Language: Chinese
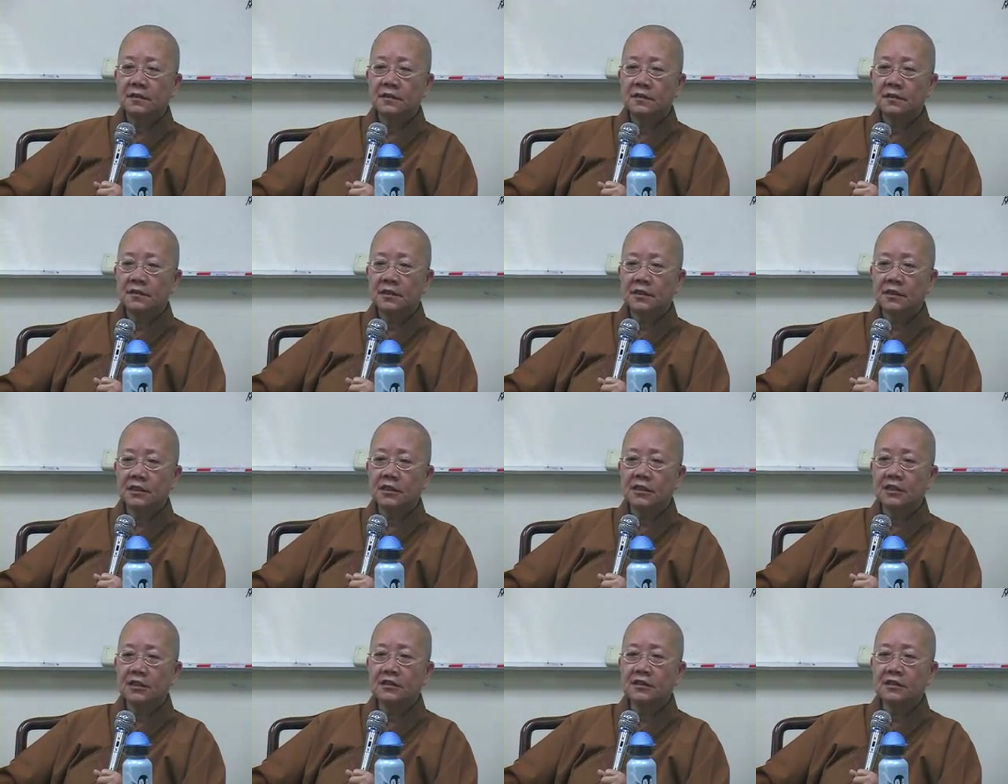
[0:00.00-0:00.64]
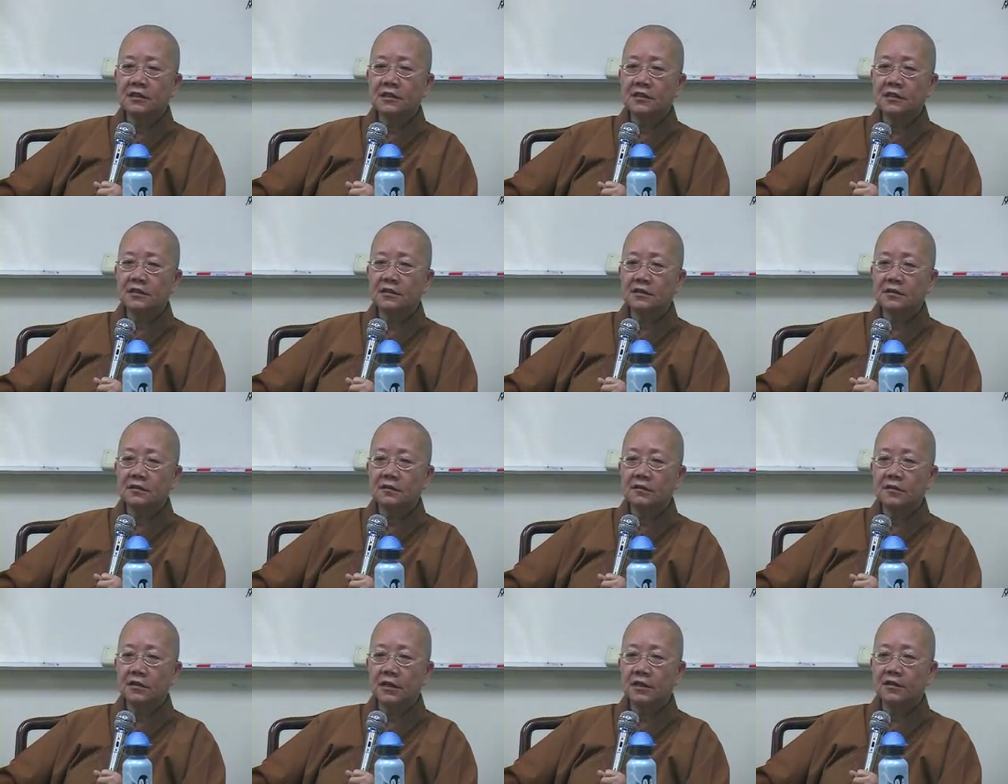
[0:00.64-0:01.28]
这个歌妓的，
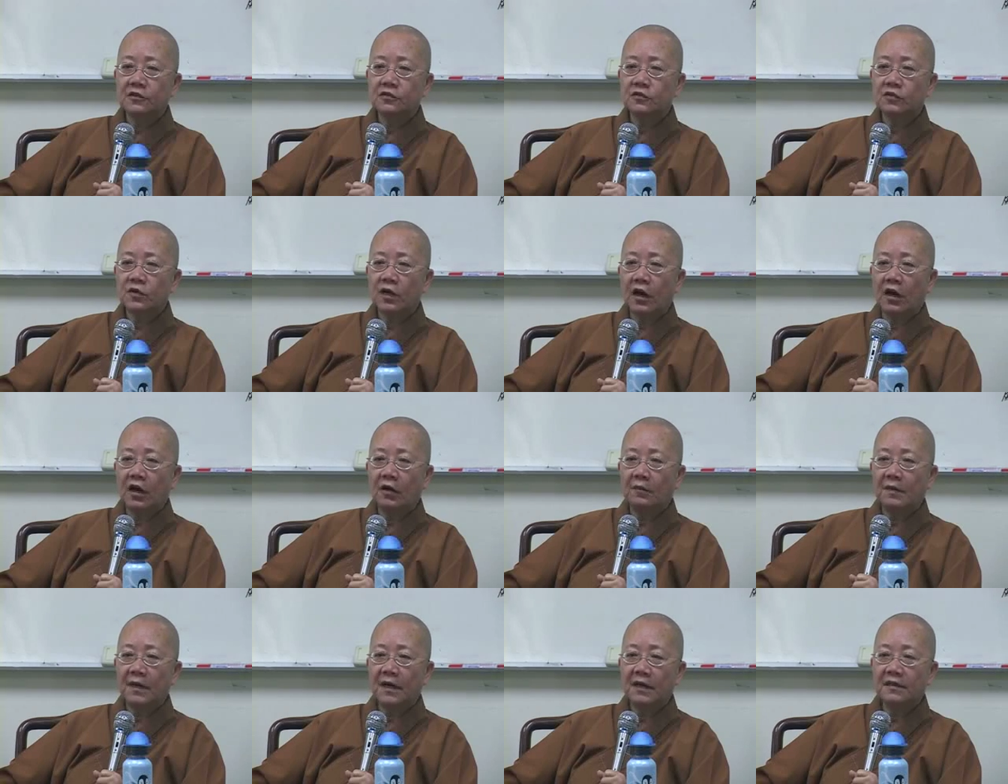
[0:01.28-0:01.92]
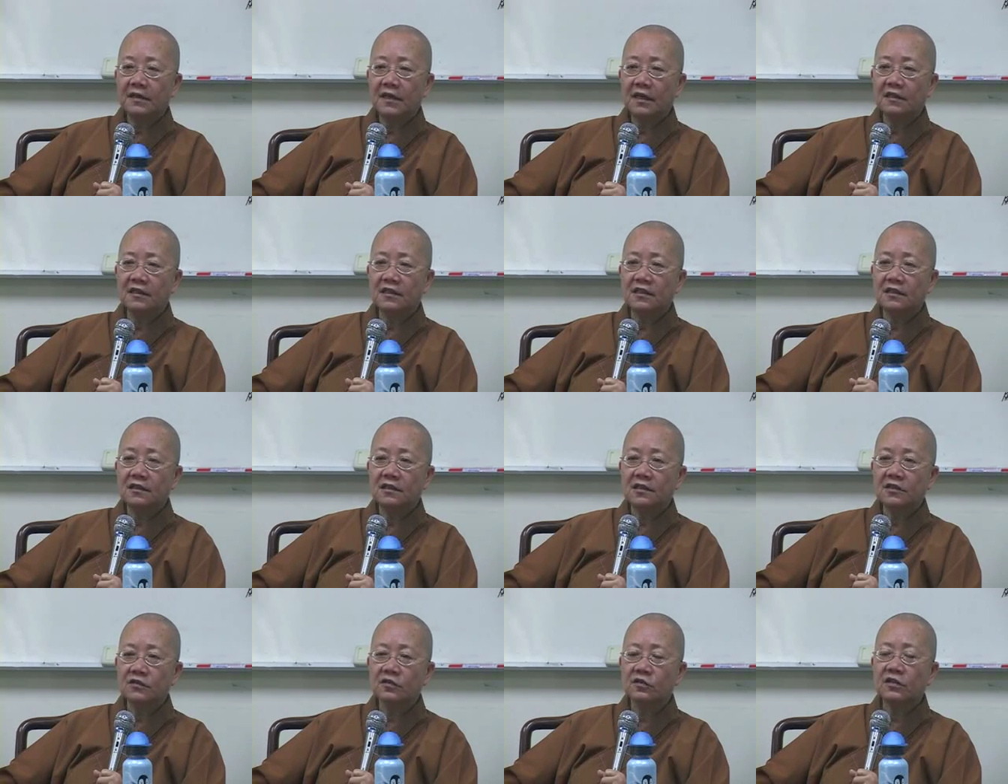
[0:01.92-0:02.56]
后来就说：“好吧，那你
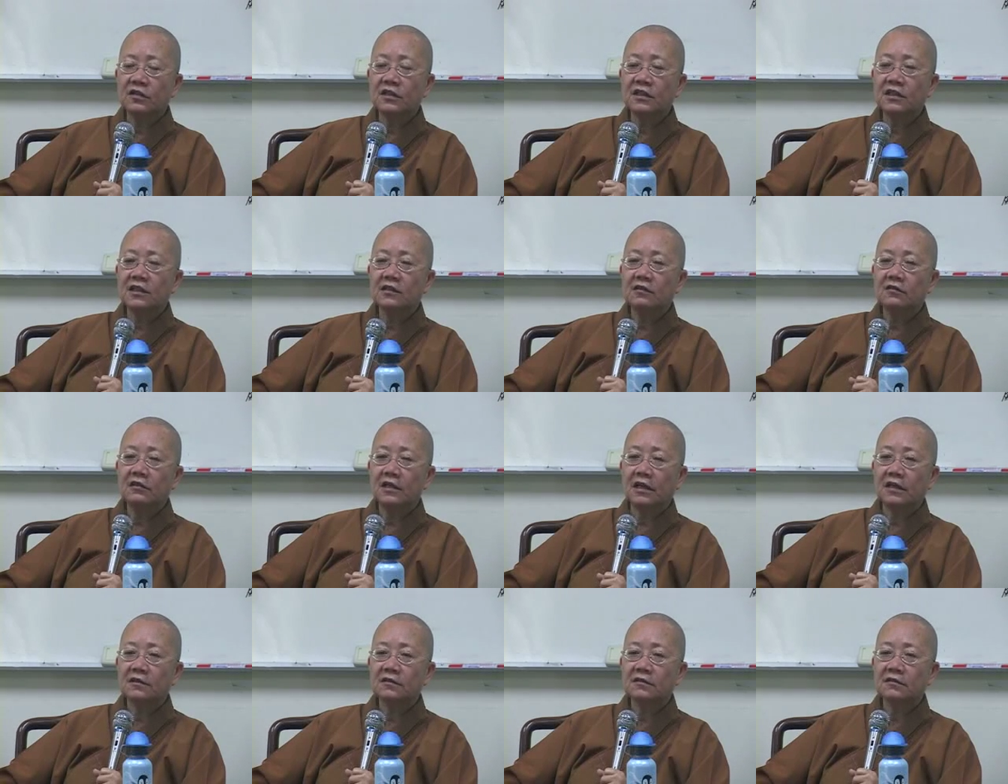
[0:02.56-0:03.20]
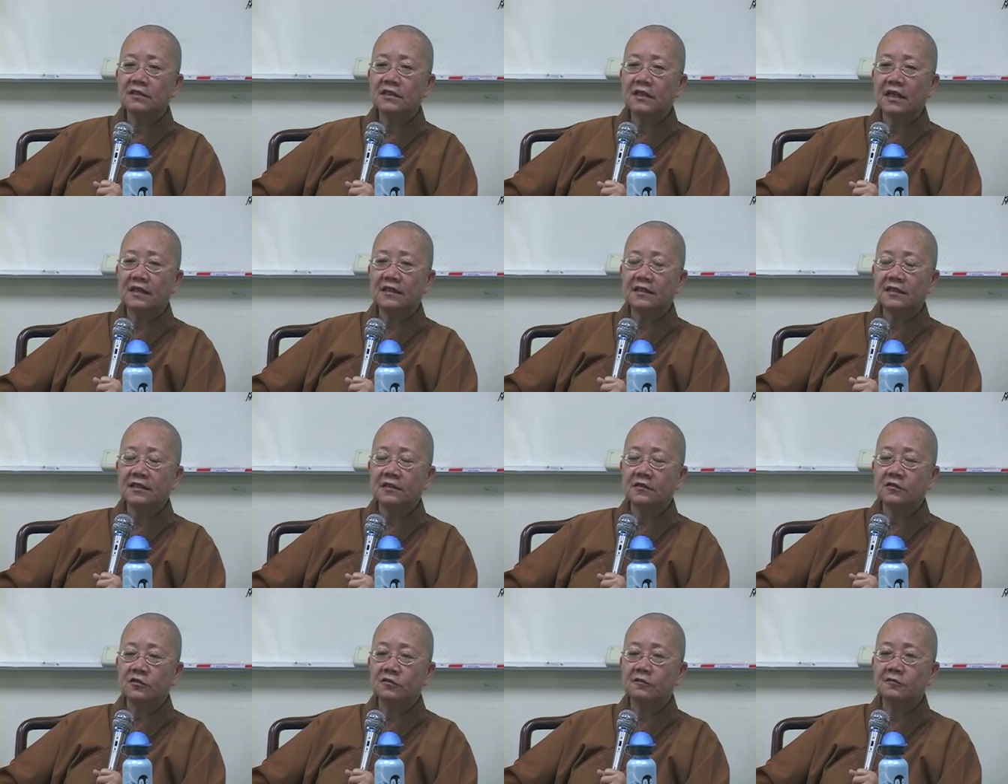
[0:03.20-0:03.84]
你说你跟欧阳修在一
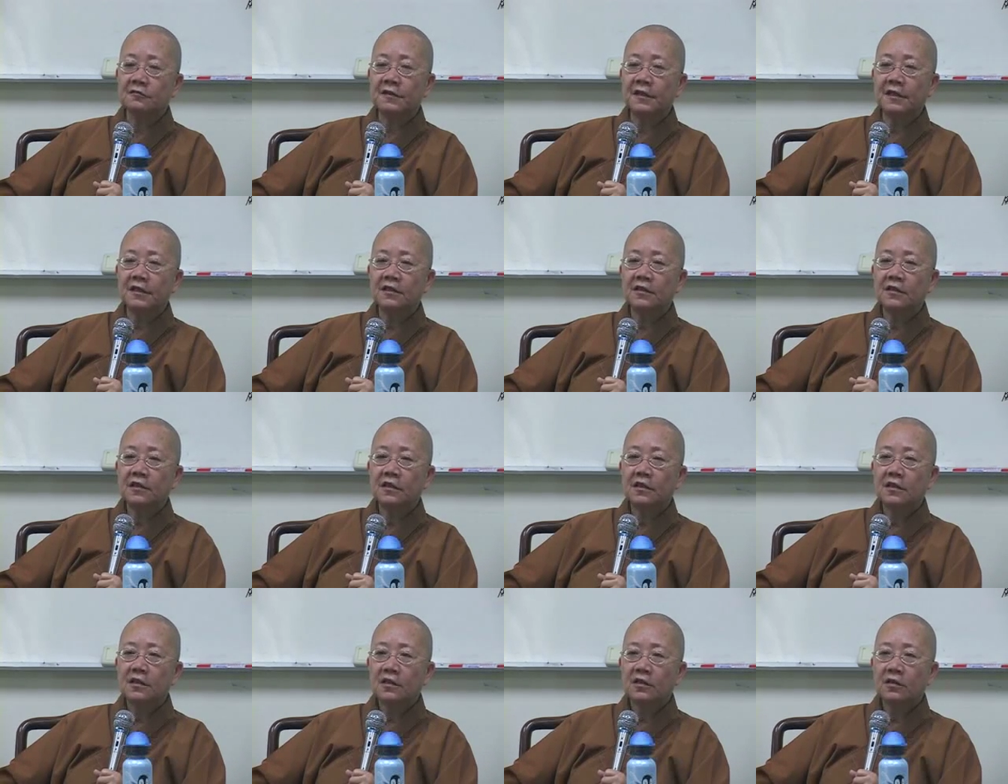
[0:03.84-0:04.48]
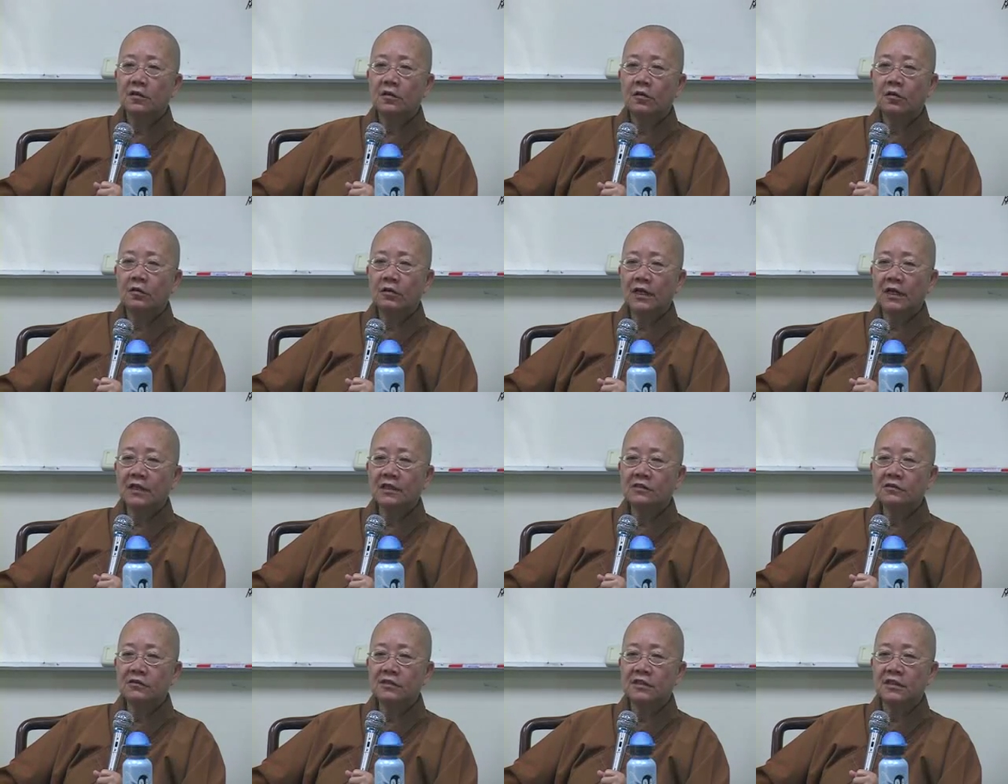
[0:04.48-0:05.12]
起，除非欧
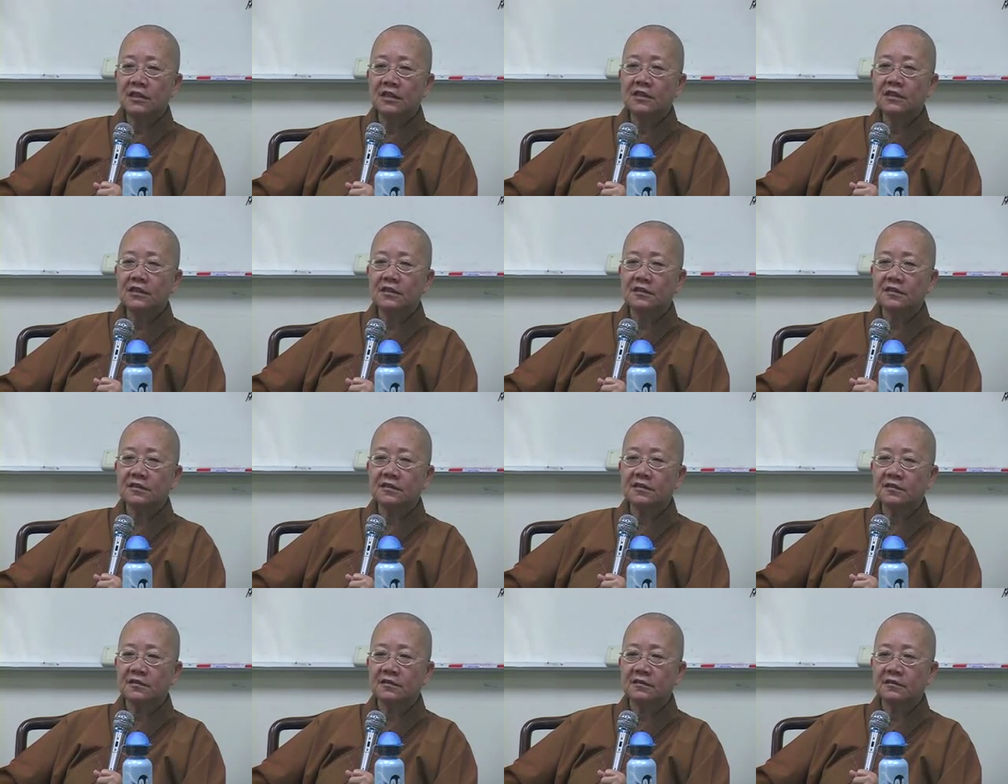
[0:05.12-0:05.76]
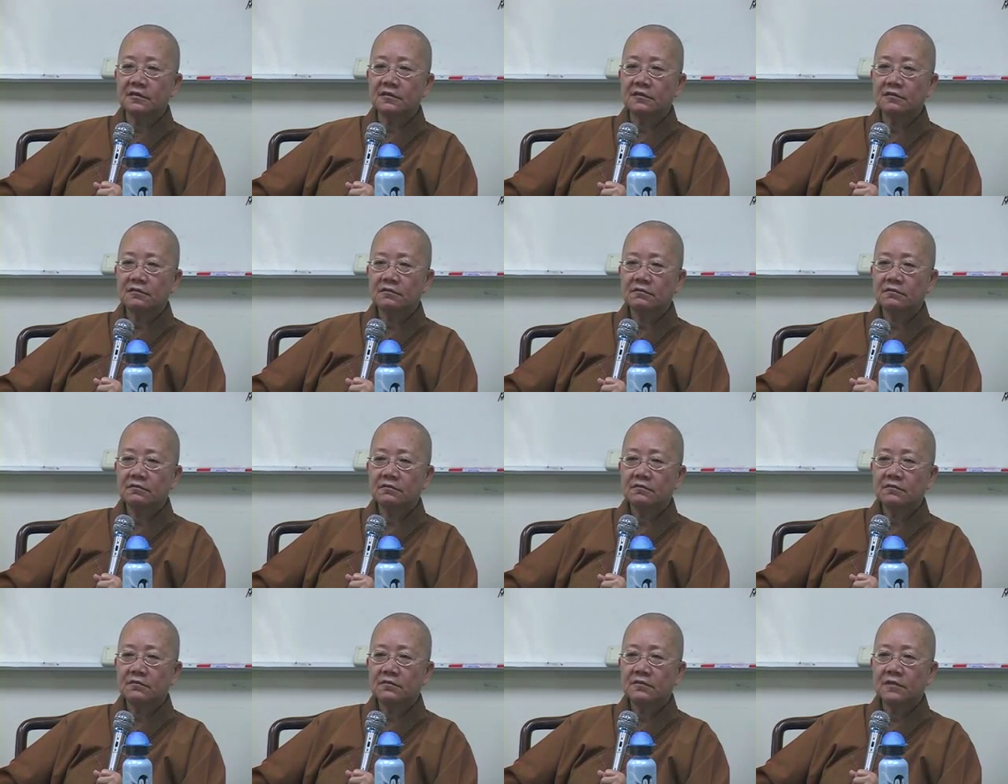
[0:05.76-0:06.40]
阳修写一个词
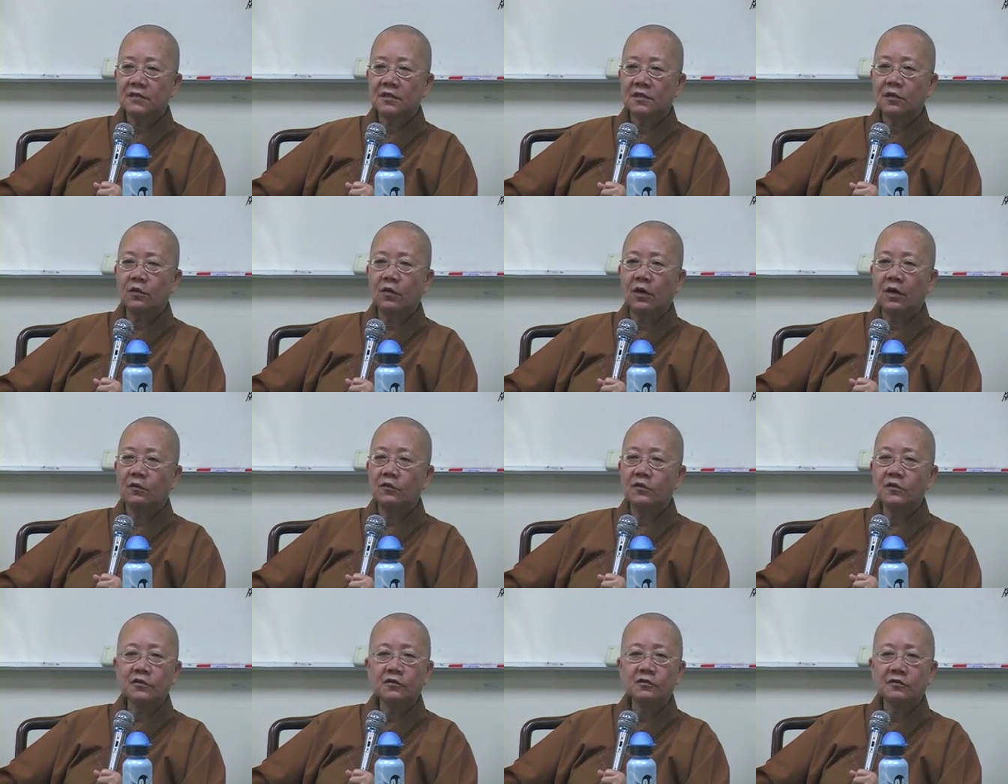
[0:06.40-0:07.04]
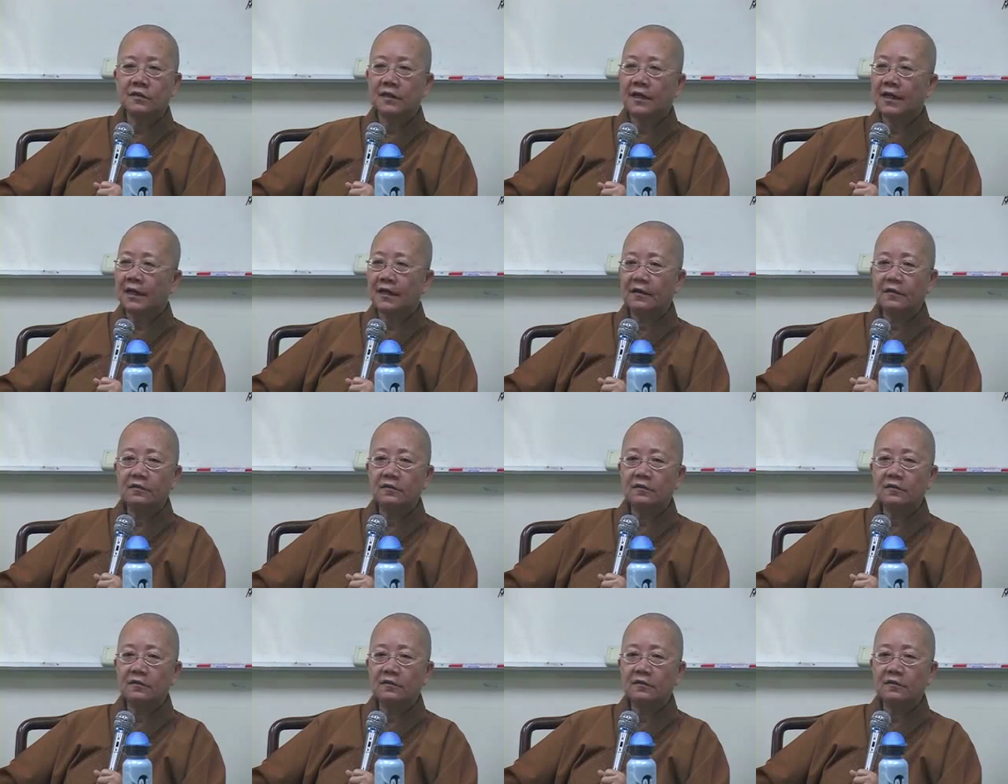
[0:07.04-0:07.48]
的话，我就这样，